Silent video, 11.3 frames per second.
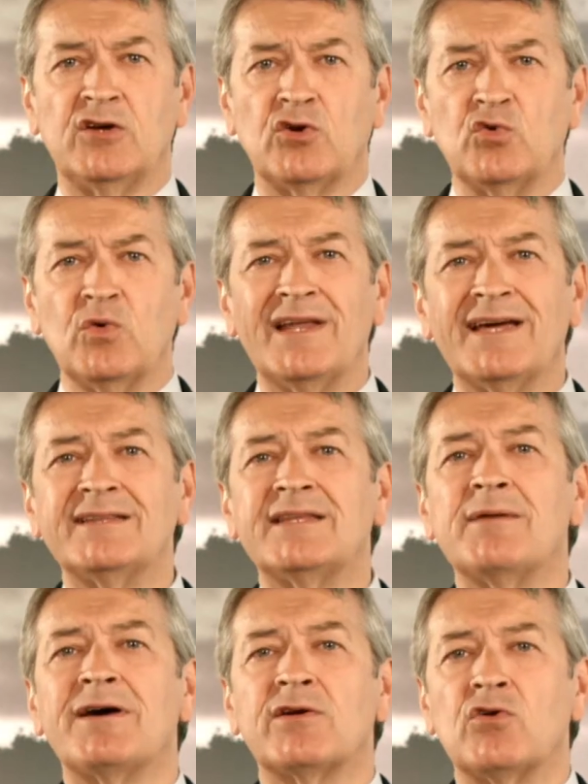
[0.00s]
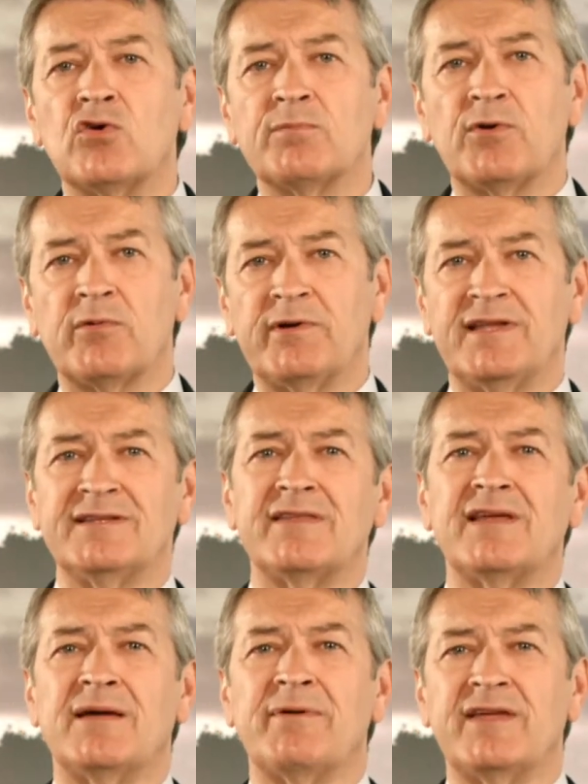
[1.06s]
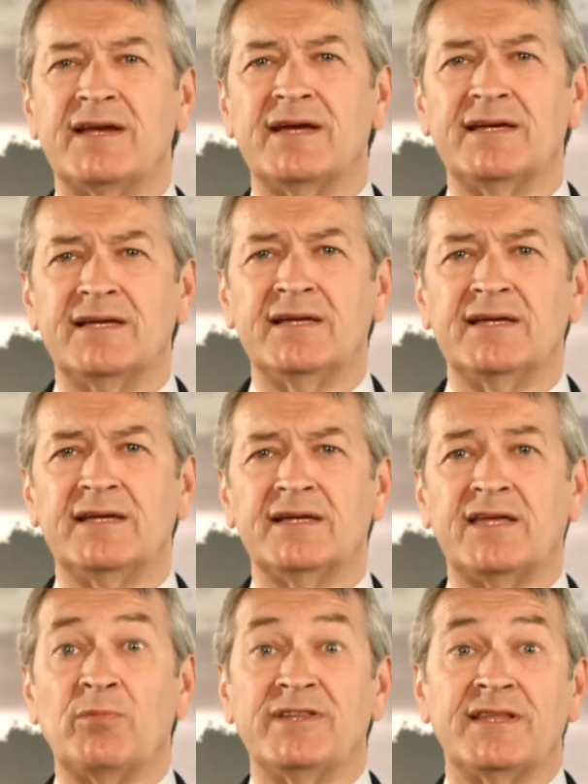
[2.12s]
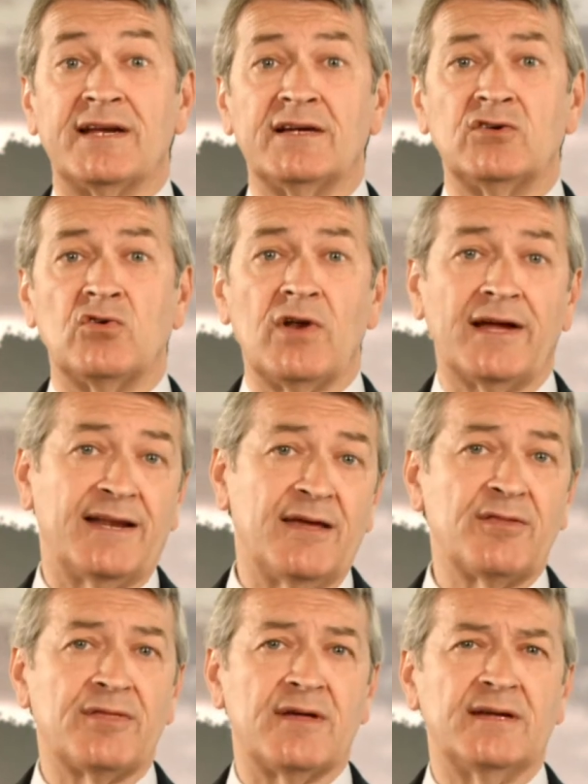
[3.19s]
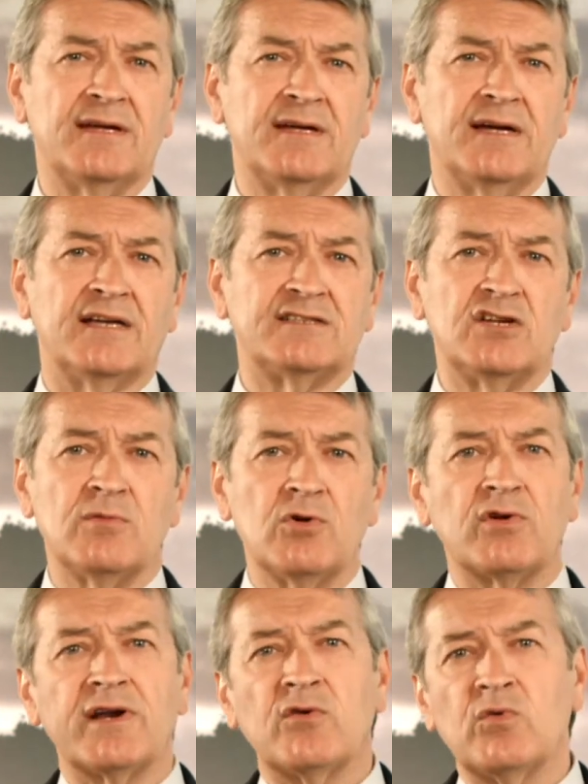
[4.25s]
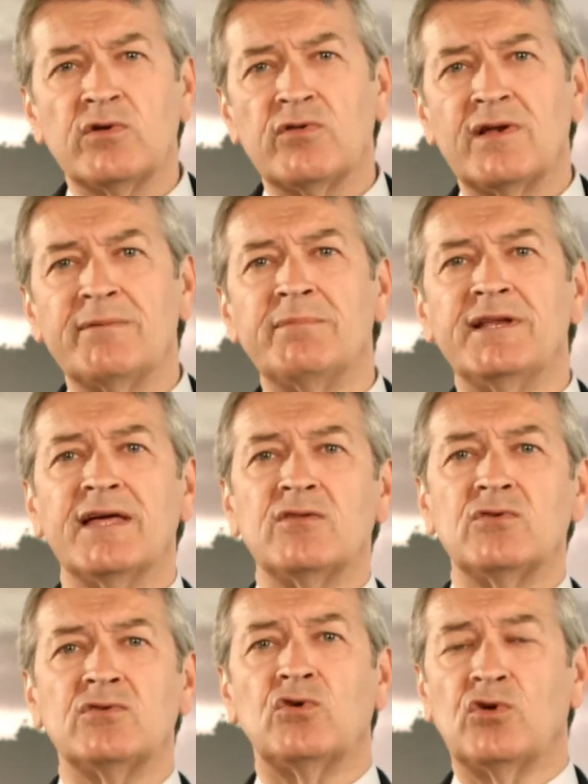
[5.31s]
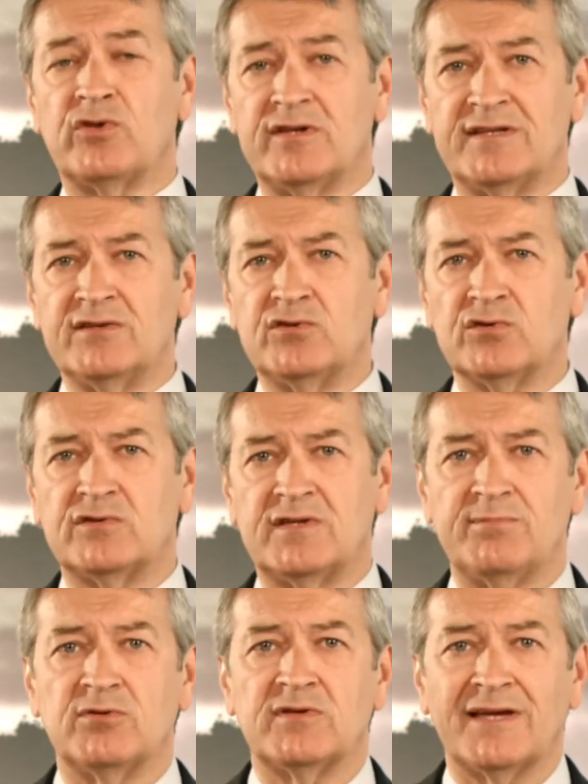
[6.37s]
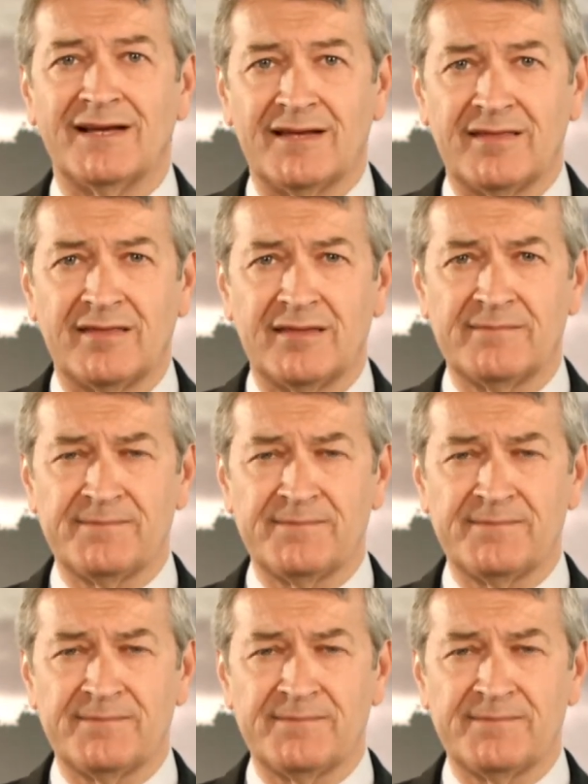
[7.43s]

y con un elegante amargor proveniente de la madera, que aumentarán con la crianza, así como los recuerdos del envinado con los distintos tipos de jerez.